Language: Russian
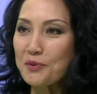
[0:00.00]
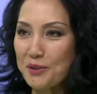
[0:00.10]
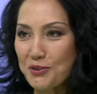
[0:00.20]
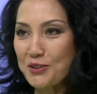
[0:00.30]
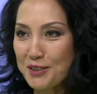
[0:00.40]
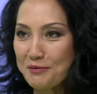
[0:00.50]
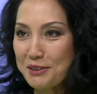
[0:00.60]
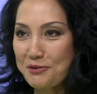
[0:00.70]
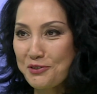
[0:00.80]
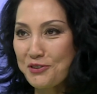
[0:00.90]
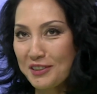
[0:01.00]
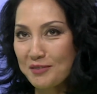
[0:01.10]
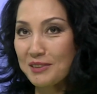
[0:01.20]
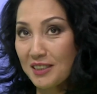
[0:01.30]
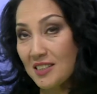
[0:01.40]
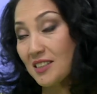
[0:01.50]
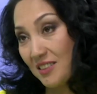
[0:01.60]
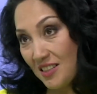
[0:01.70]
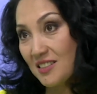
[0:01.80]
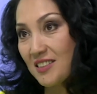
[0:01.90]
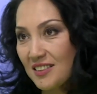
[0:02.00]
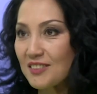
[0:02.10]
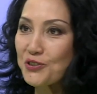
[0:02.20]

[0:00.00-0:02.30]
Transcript: потому что сама не очень, как бы, хотя есть